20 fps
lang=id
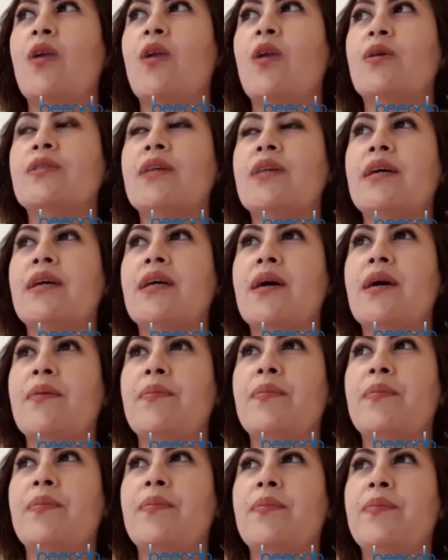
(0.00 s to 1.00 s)
kalau
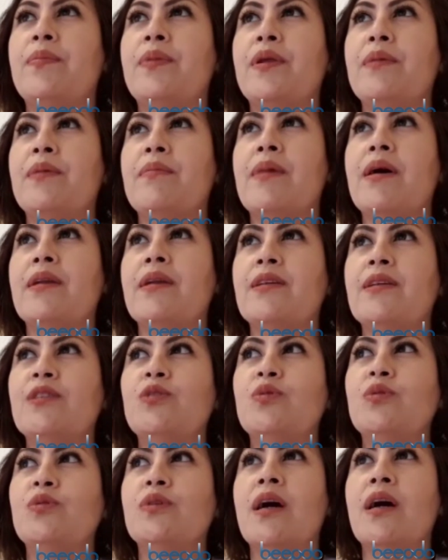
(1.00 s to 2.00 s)
saya pribadi
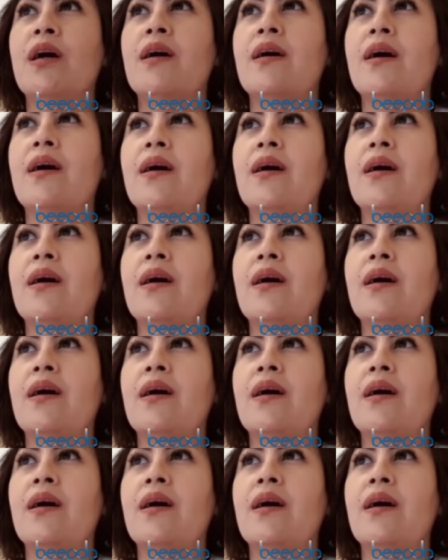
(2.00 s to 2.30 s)
juga